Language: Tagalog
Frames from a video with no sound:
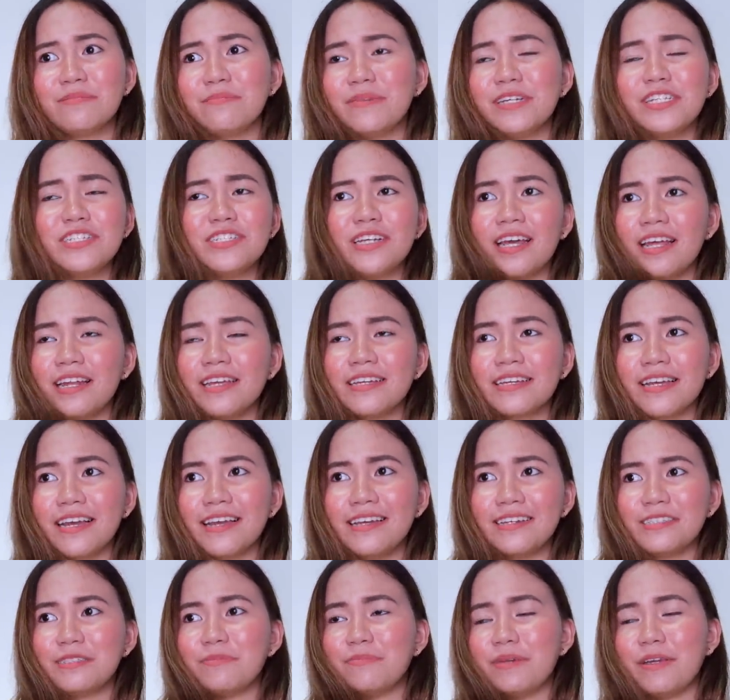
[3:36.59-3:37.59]
May jelly
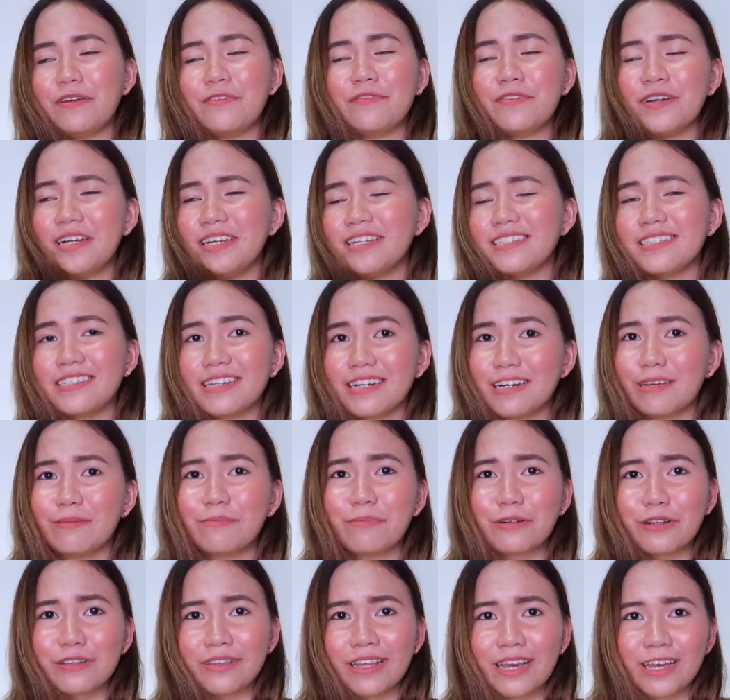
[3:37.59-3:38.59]
case, may free
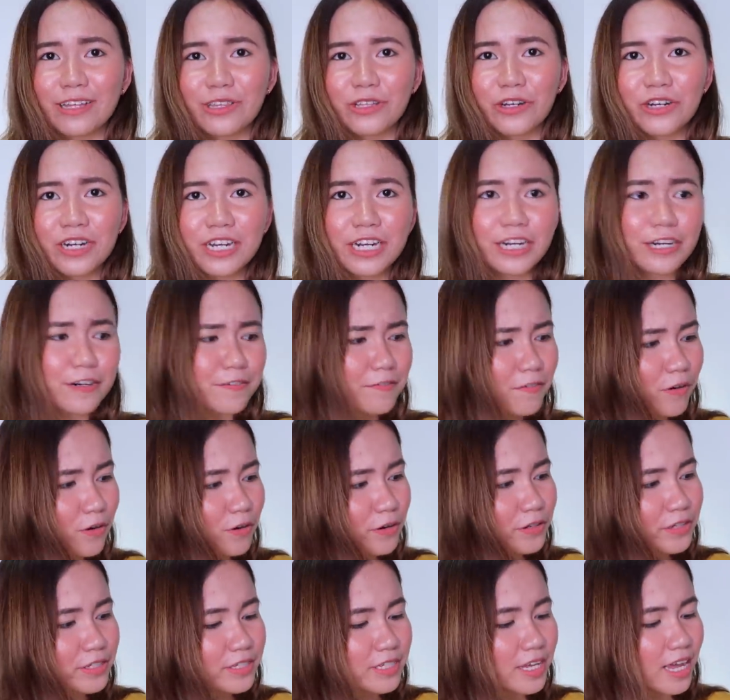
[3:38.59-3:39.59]
screen protector,
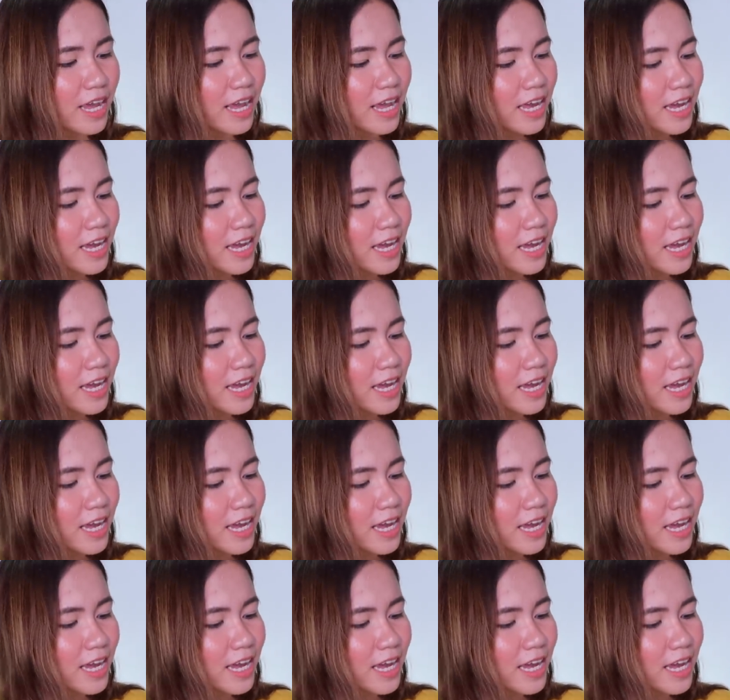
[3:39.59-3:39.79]
earphones,